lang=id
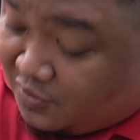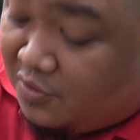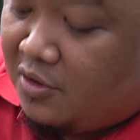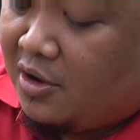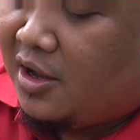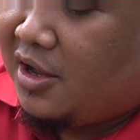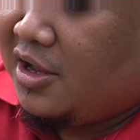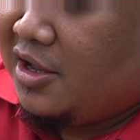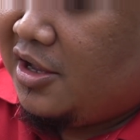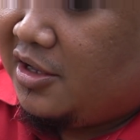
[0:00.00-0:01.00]
Wah,
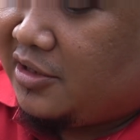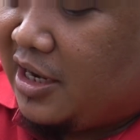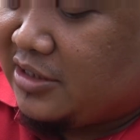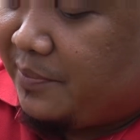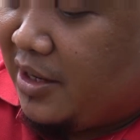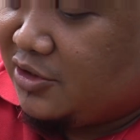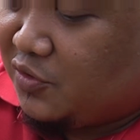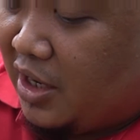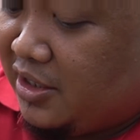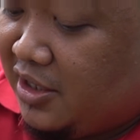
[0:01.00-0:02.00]
terasa banget
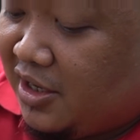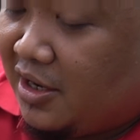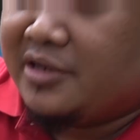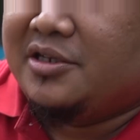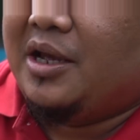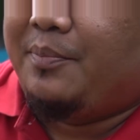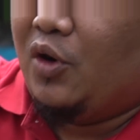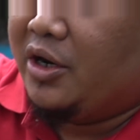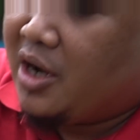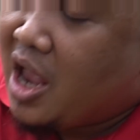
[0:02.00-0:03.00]
juga nih nasinya pulen.